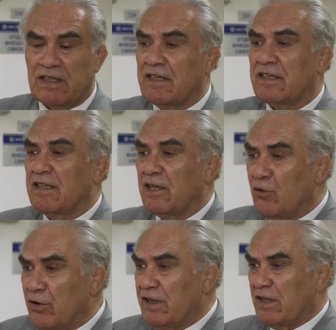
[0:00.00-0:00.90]
– это
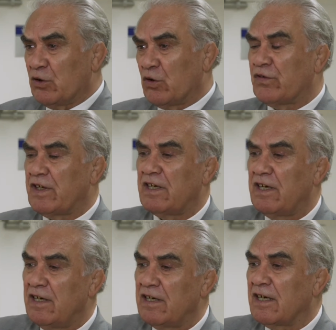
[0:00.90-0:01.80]
технологии новые,
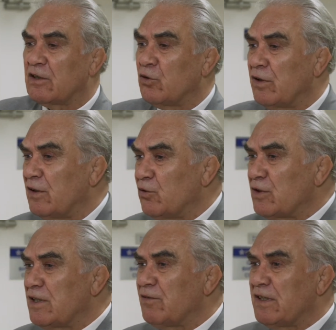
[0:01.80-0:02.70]
которые
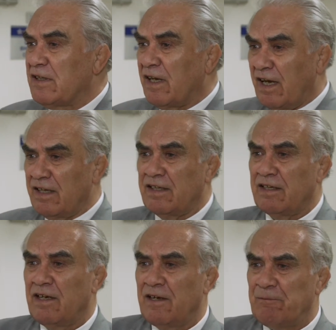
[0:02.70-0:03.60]
нужно внедрять
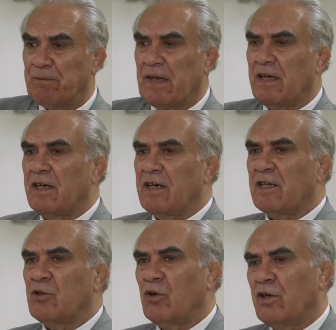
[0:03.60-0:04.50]
и
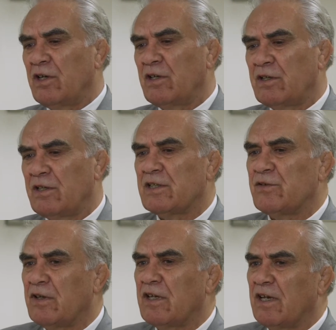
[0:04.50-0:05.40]
которые
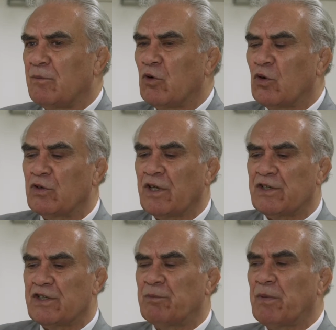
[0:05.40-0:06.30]
действительно могут
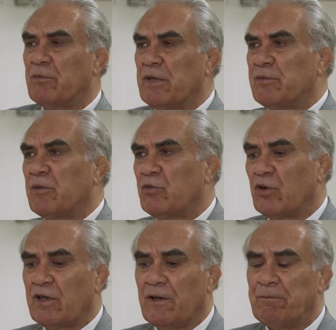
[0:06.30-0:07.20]
решить проблемы
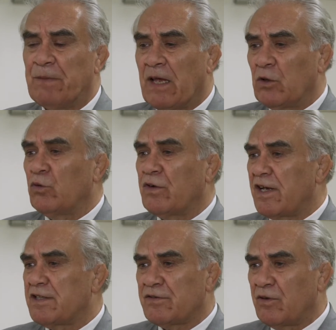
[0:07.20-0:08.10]
многие. Ну, в
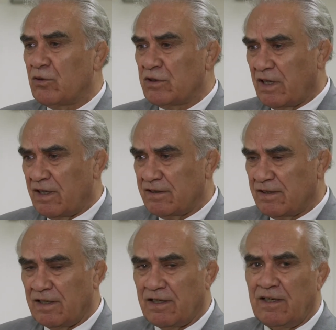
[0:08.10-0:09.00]
качестве
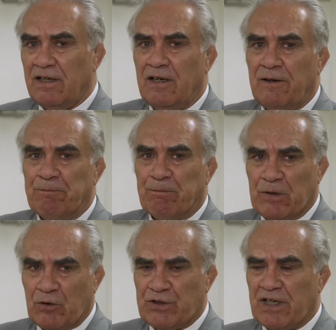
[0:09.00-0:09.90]
иллюстрации.
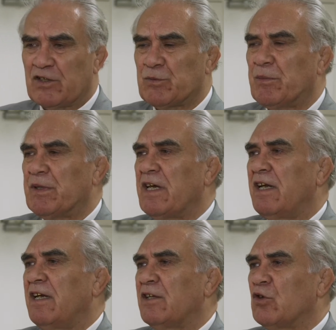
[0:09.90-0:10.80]
Мы вот сейчас
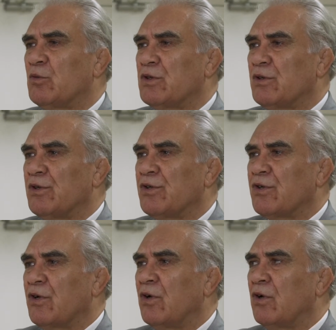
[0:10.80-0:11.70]
вспоминали о том, что
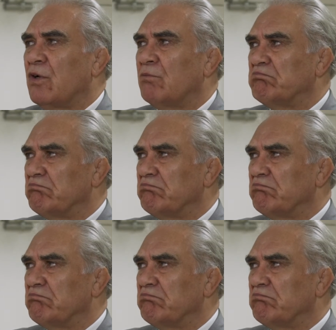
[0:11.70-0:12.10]
еще